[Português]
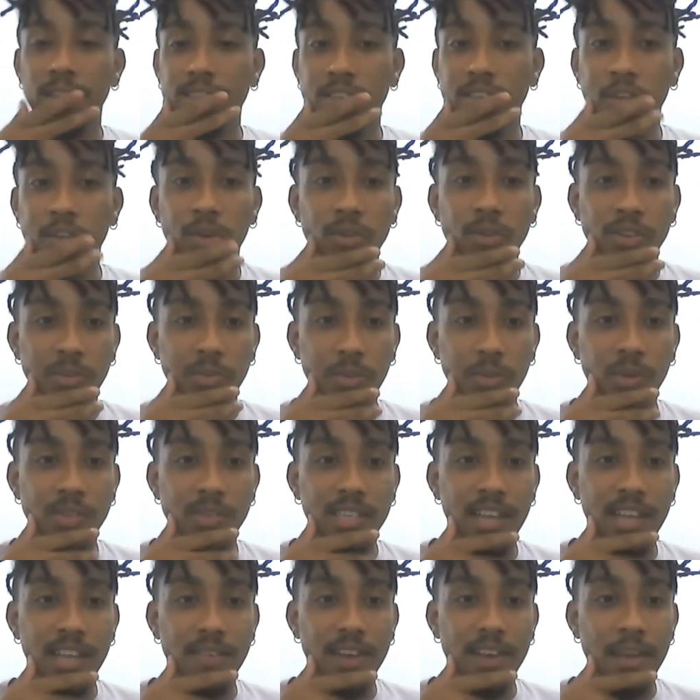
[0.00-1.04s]
Você chegou em 2011, você
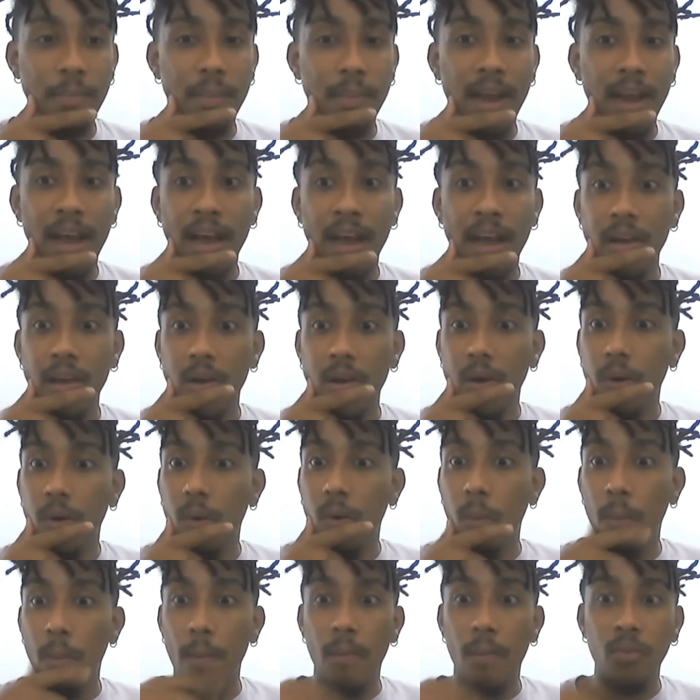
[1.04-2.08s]
deve lembrar.
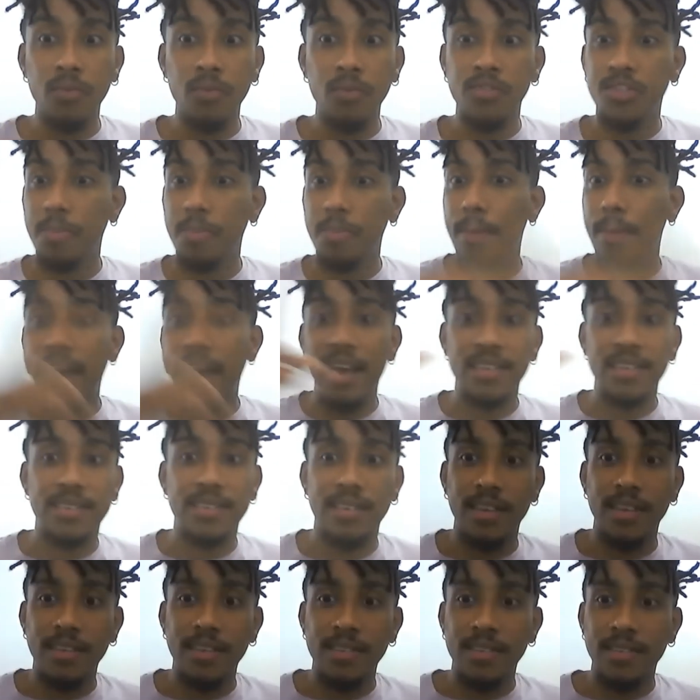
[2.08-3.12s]
Um boom de
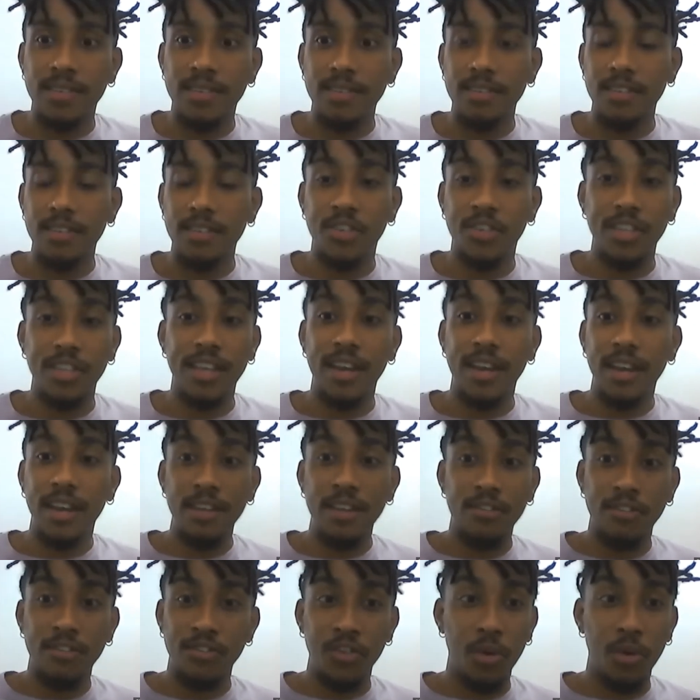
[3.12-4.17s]
peças
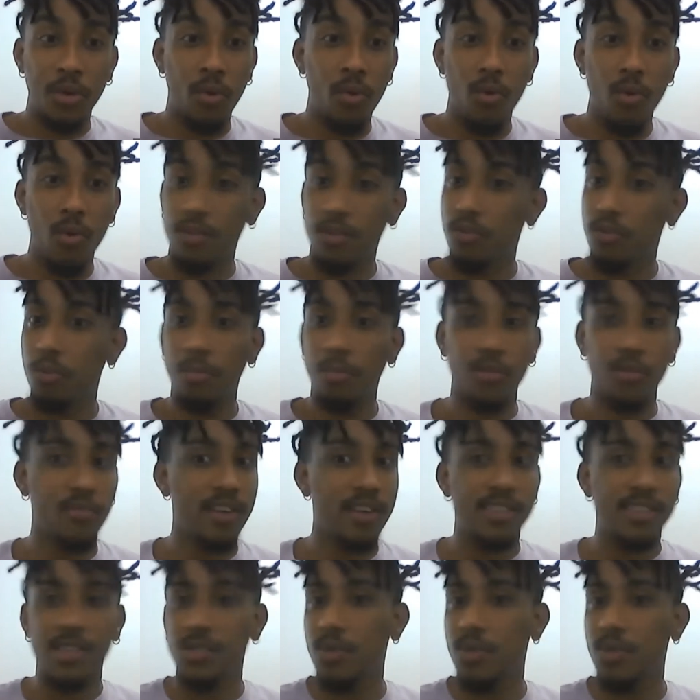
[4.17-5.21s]
itinerantes de rua. Todo mundo
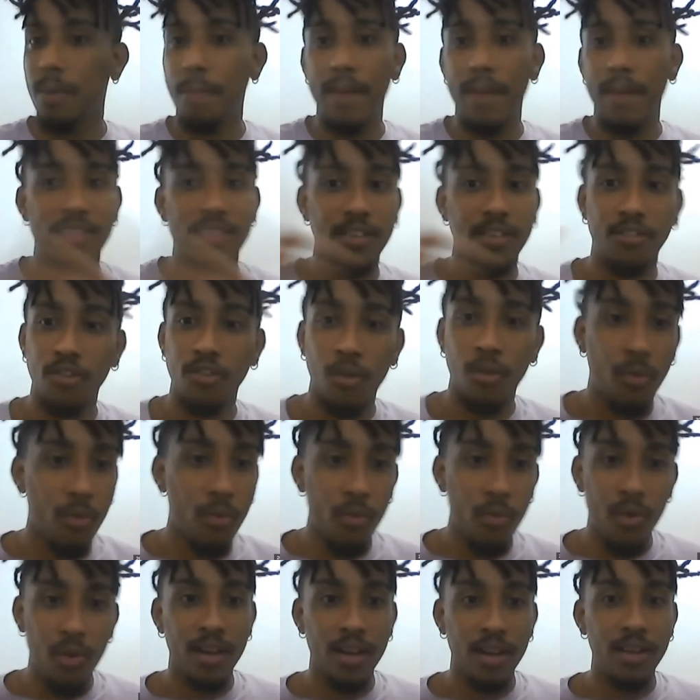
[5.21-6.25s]
fazia sua peça de
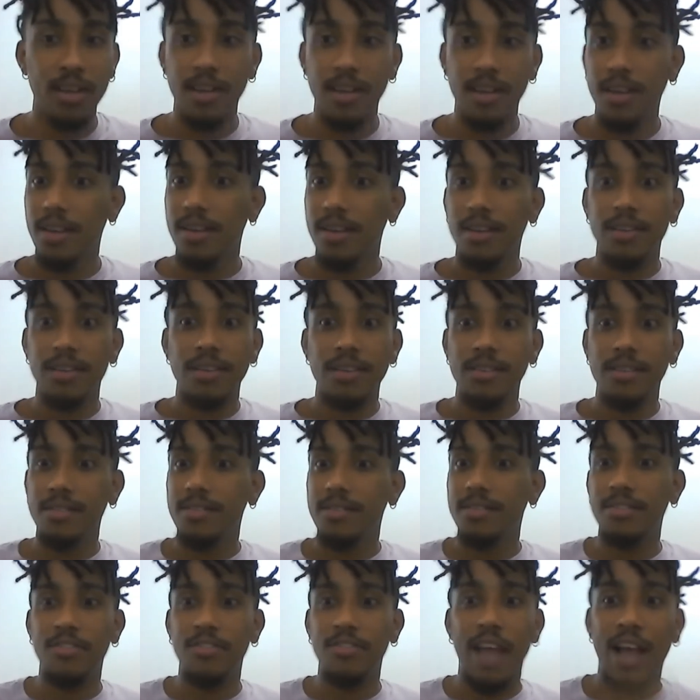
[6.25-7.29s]
rua
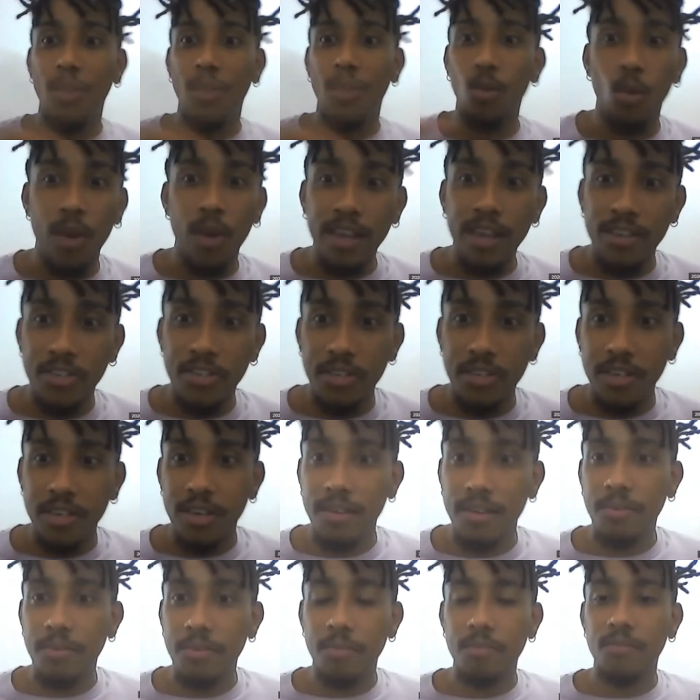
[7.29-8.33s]
à noite.